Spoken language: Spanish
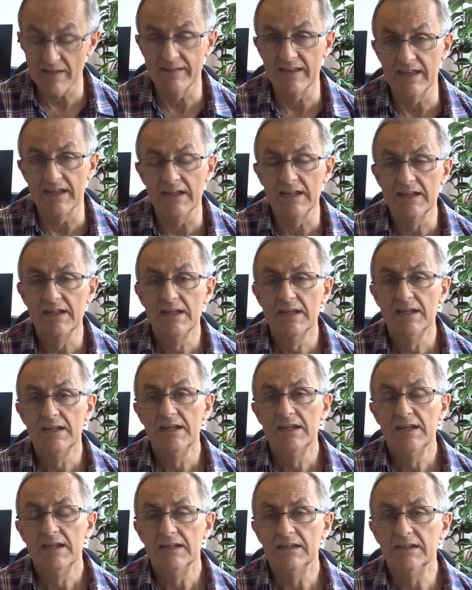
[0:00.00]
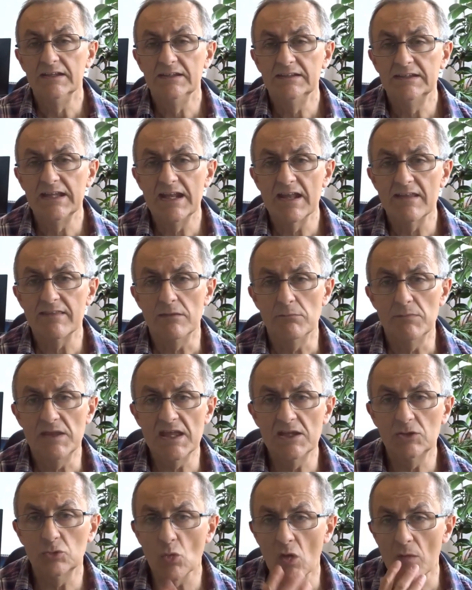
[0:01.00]
de,
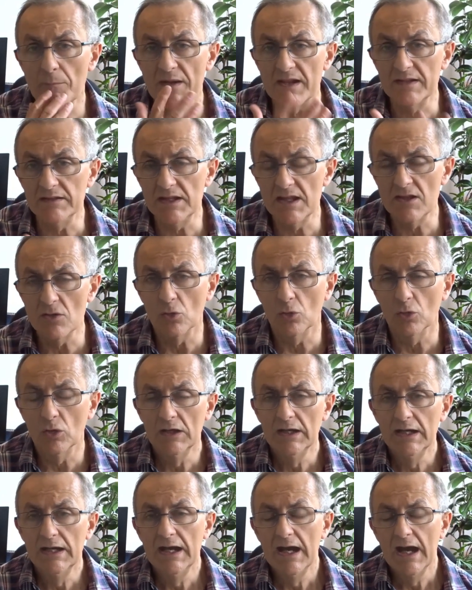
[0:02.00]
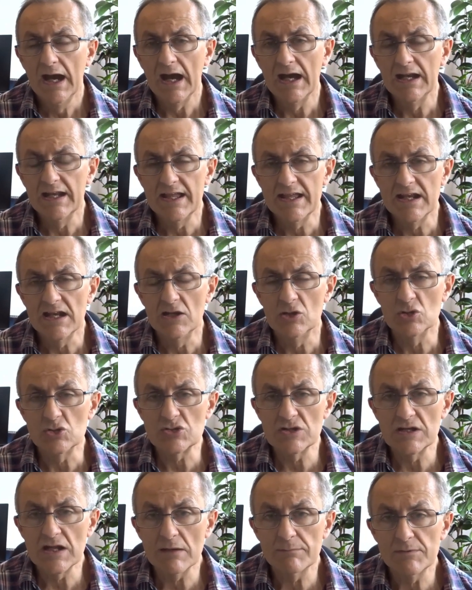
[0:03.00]
nacimiento, ha aprendido a leer en
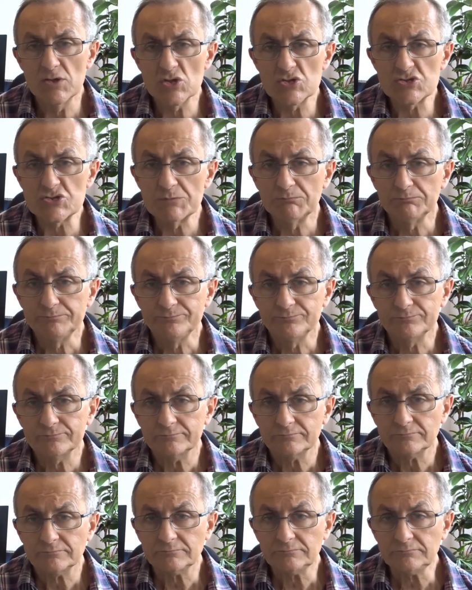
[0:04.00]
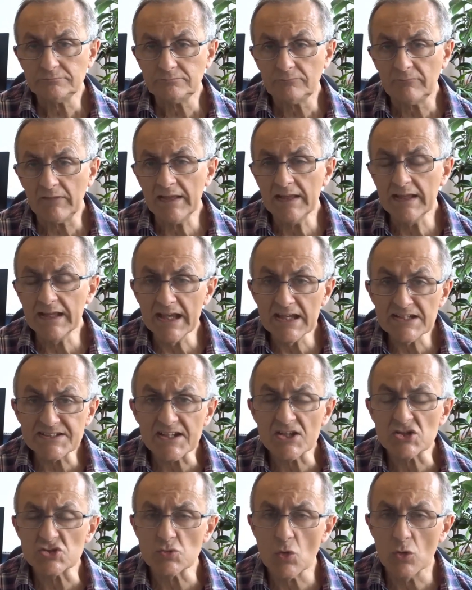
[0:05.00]
los labios y que
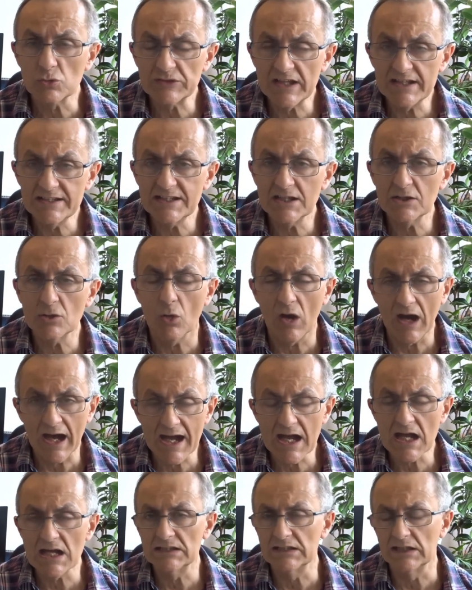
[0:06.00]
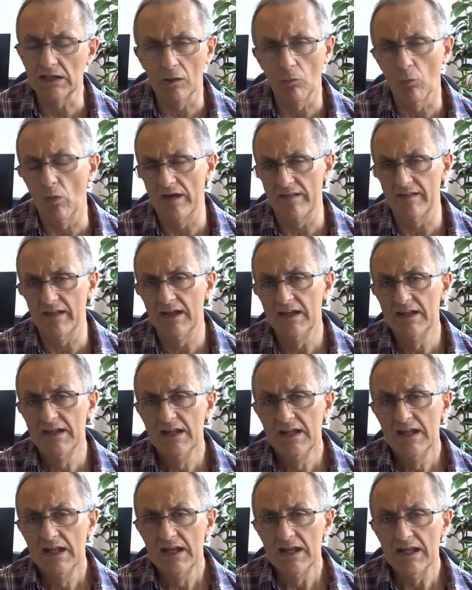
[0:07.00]
es su auténtico ángel de la guarda,
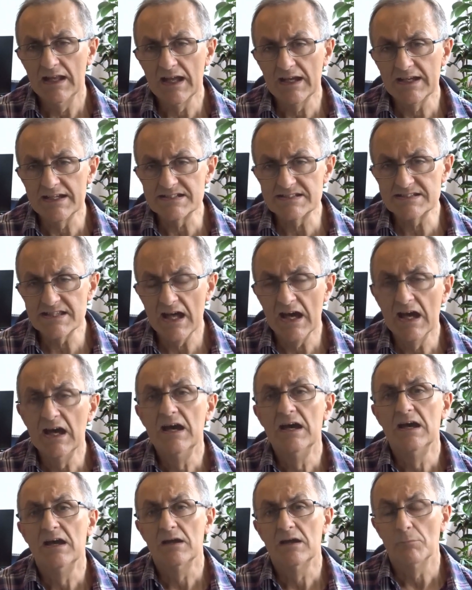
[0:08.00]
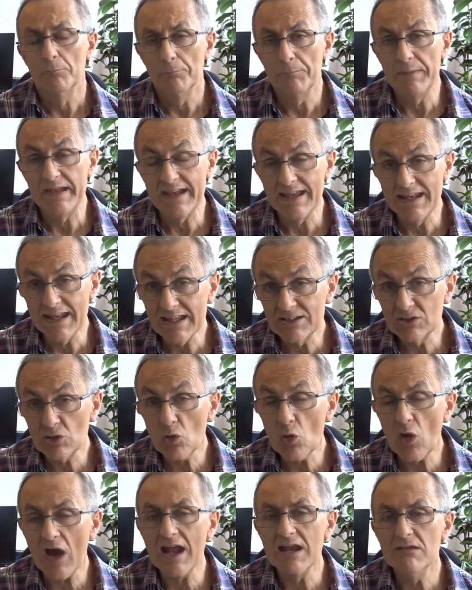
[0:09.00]
la que está
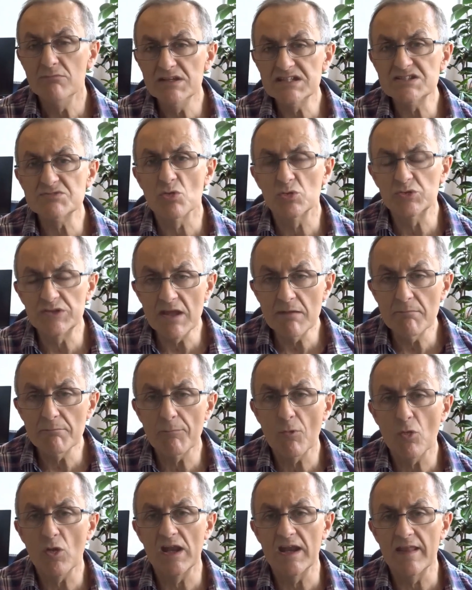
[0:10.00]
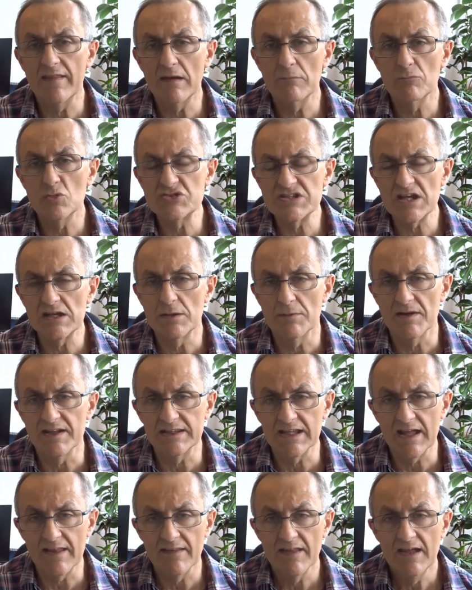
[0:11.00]
vigilándolo al mismo tiempo que le da mucha
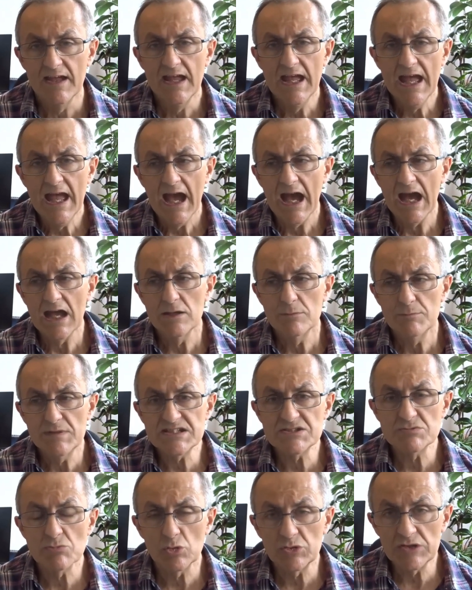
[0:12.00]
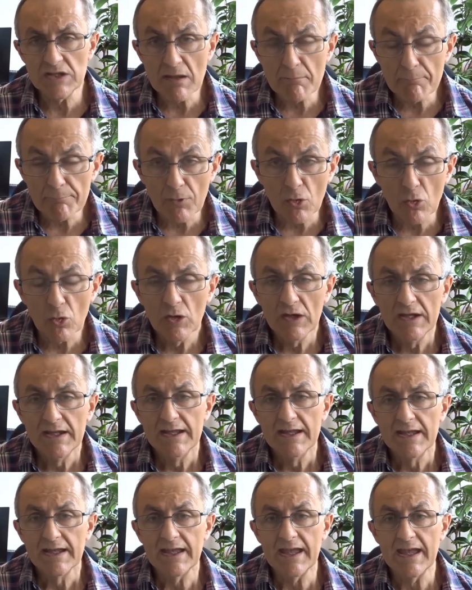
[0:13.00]
libertad, al mismo tiempo
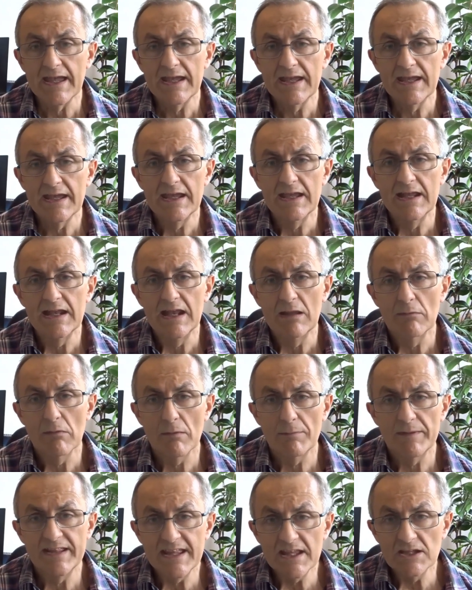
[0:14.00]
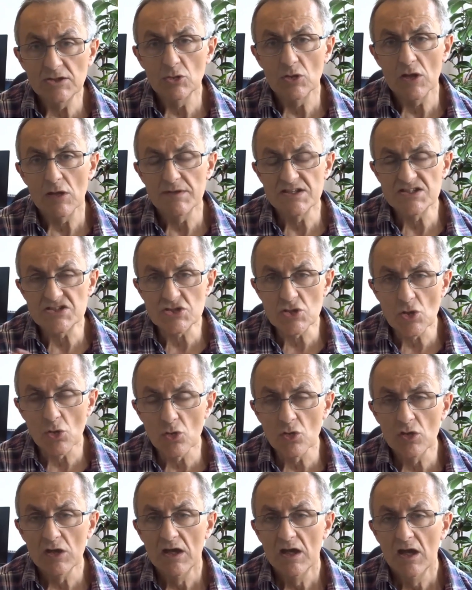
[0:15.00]
que le va abriendo la
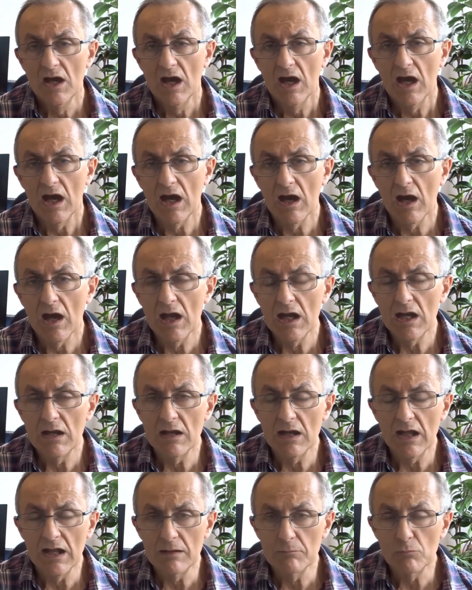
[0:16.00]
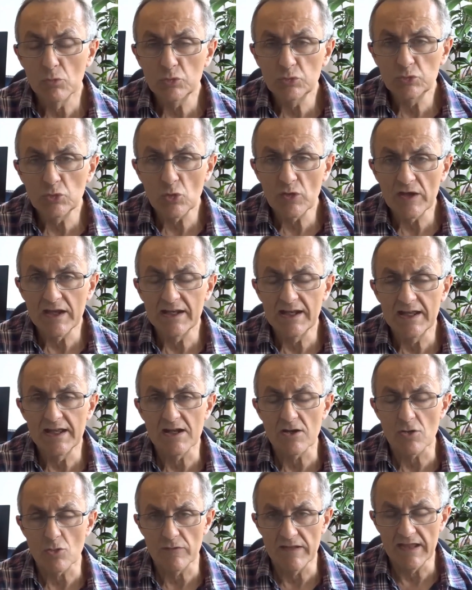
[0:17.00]
visión al, mundo que
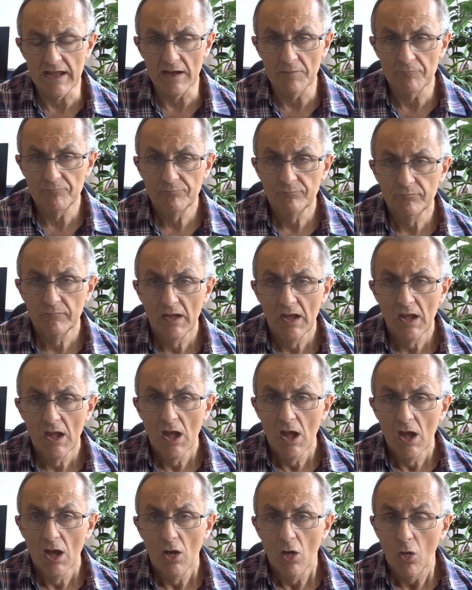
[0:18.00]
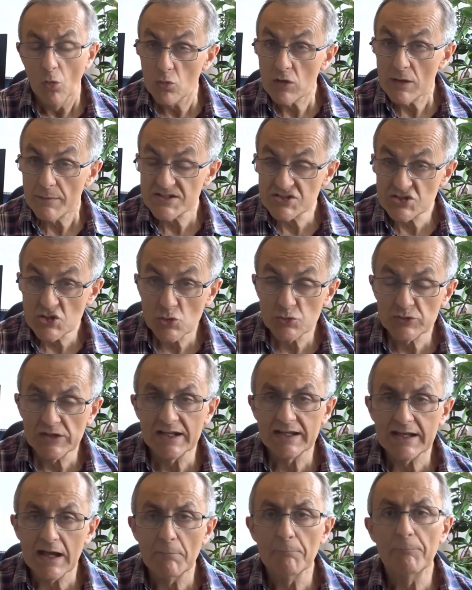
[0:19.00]
le rodea. Una visión
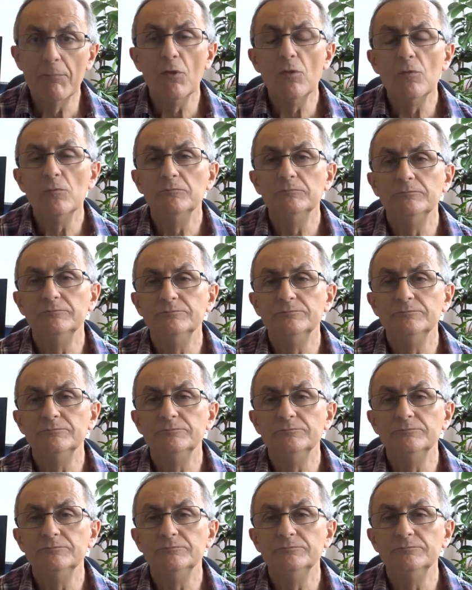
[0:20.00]
del campo,